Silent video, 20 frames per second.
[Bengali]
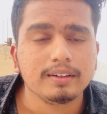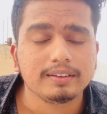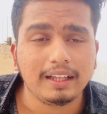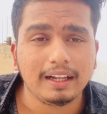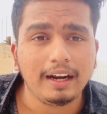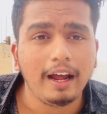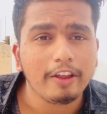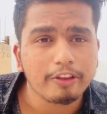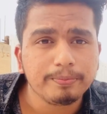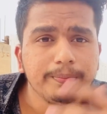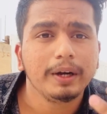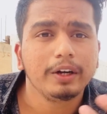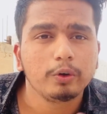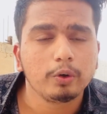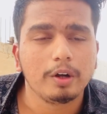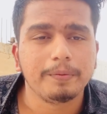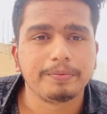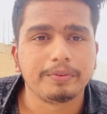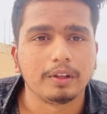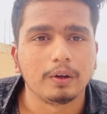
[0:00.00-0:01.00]
তারা হাজব্যান্ড
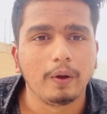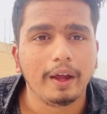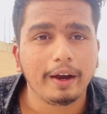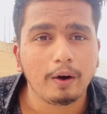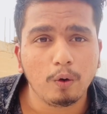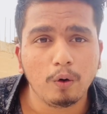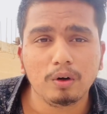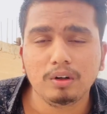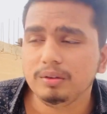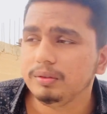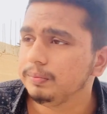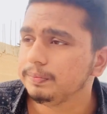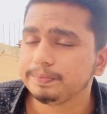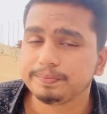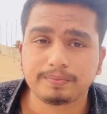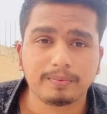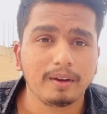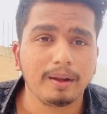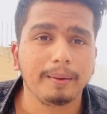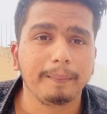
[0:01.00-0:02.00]
ওয়াইফ ছিল এখন
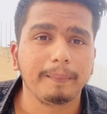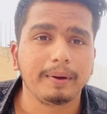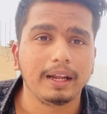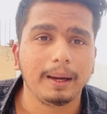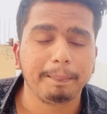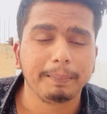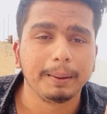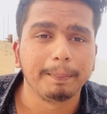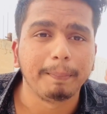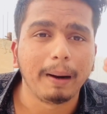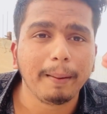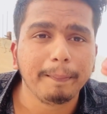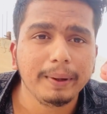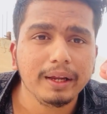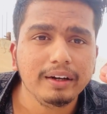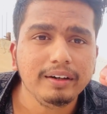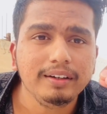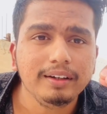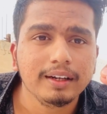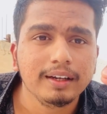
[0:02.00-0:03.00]
মানে আপনি
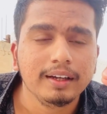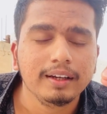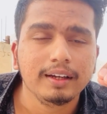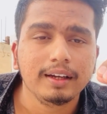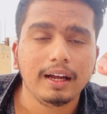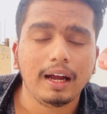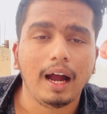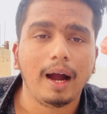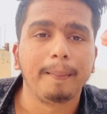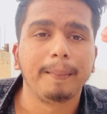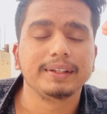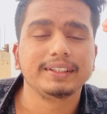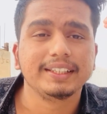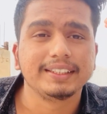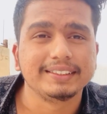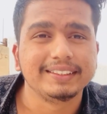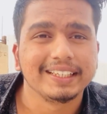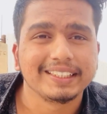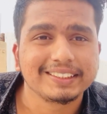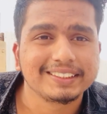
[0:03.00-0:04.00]
ভাবেন
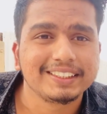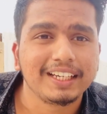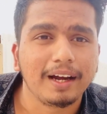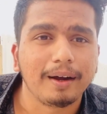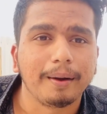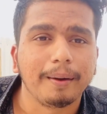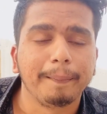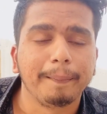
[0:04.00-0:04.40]
আমাদের দেশটা